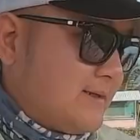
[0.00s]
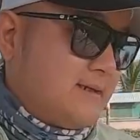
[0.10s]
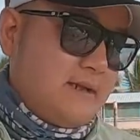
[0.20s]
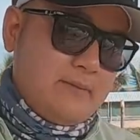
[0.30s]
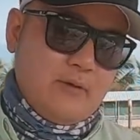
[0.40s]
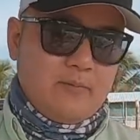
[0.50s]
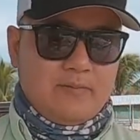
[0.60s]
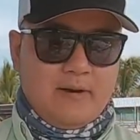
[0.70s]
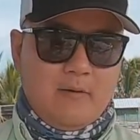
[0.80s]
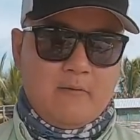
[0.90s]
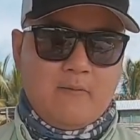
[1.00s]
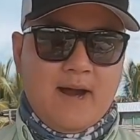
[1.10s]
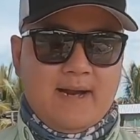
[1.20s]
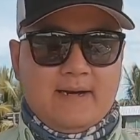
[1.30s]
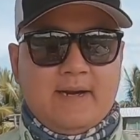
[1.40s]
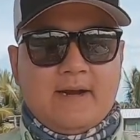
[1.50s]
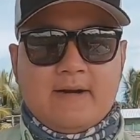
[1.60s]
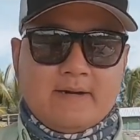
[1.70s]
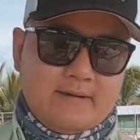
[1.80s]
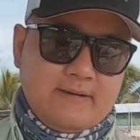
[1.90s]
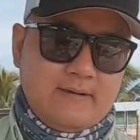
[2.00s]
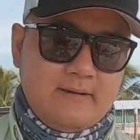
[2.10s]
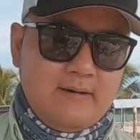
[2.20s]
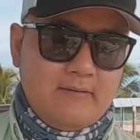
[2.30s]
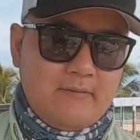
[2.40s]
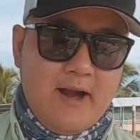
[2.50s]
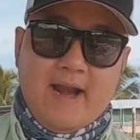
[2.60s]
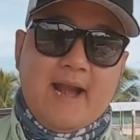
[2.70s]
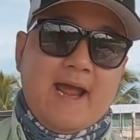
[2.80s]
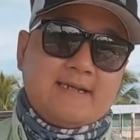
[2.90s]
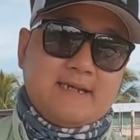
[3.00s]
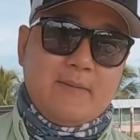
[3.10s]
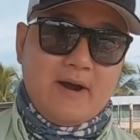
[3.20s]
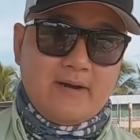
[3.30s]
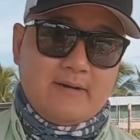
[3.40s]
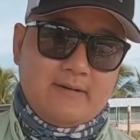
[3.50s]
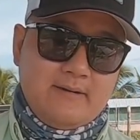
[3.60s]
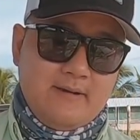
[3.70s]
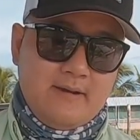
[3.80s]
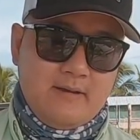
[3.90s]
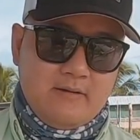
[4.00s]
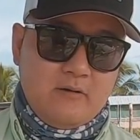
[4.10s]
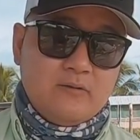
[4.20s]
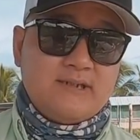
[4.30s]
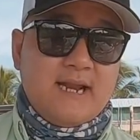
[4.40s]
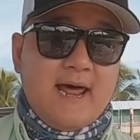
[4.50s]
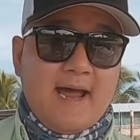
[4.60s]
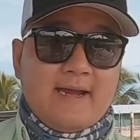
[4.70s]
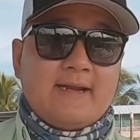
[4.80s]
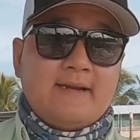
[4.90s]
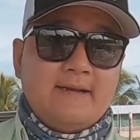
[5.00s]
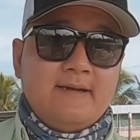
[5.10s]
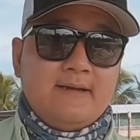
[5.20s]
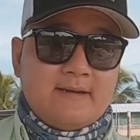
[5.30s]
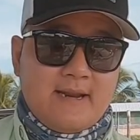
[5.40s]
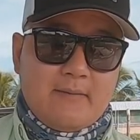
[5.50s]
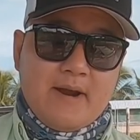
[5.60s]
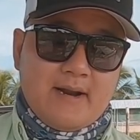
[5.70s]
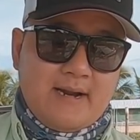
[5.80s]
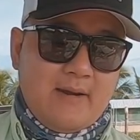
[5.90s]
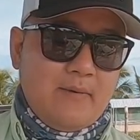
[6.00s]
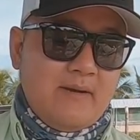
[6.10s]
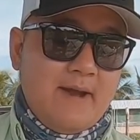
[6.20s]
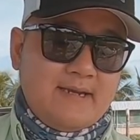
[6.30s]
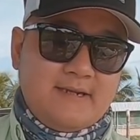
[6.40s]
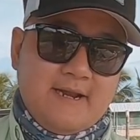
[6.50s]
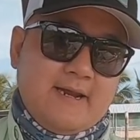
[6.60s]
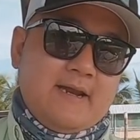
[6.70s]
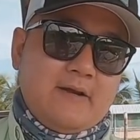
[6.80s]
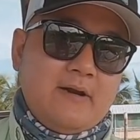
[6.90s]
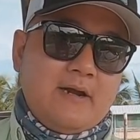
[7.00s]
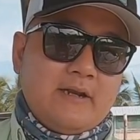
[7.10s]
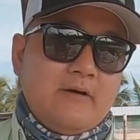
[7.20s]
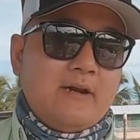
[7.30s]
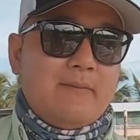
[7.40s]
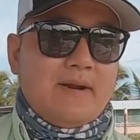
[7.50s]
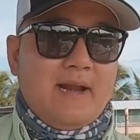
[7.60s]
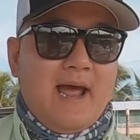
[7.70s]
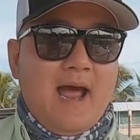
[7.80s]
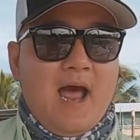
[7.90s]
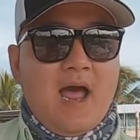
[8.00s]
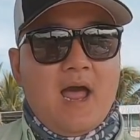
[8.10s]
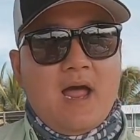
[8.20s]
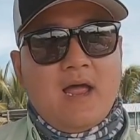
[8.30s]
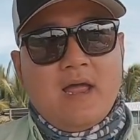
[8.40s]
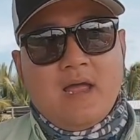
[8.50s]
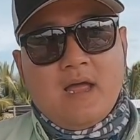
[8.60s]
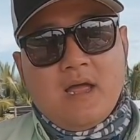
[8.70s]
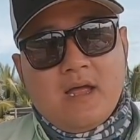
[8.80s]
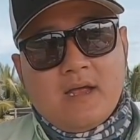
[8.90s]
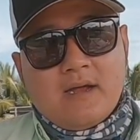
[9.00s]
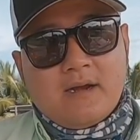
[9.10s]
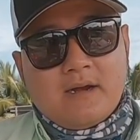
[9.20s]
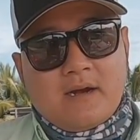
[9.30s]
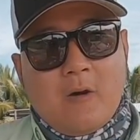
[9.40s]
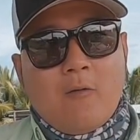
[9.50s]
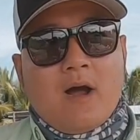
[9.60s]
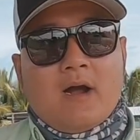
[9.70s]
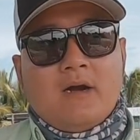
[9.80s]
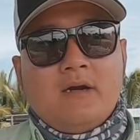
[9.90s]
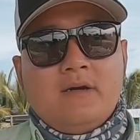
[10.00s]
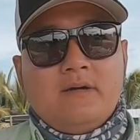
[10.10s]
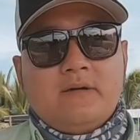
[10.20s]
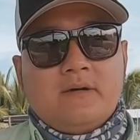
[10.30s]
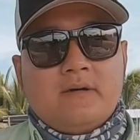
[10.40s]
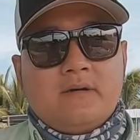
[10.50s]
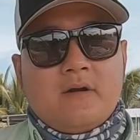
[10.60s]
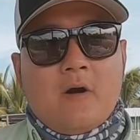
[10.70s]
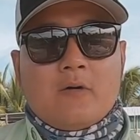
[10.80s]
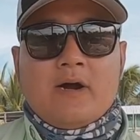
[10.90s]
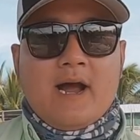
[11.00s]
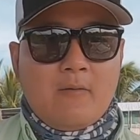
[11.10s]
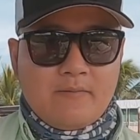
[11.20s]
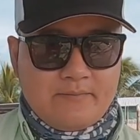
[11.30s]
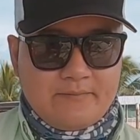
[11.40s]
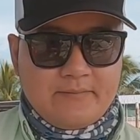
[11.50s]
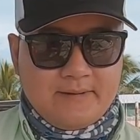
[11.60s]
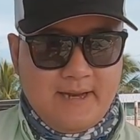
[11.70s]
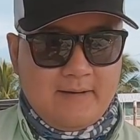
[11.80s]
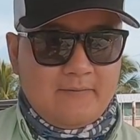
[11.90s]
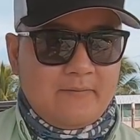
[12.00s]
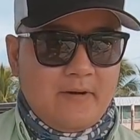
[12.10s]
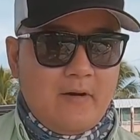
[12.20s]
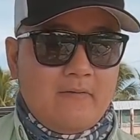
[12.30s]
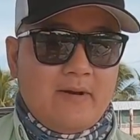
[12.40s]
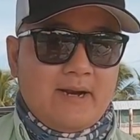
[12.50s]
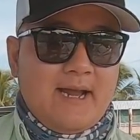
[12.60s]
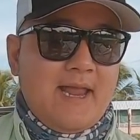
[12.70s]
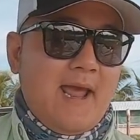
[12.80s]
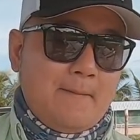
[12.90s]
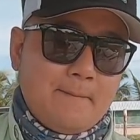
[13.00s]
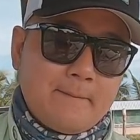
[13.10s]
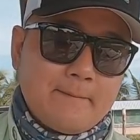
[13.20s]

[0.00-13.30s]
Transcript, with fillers: mình sẽ tiếp tục câu bằng cái cần Ryan Iceberg Ultralight đặc biệt là cây BFS này thì có lần trước là mình đã câu ở hồ ngư ông test nó về cá chẽm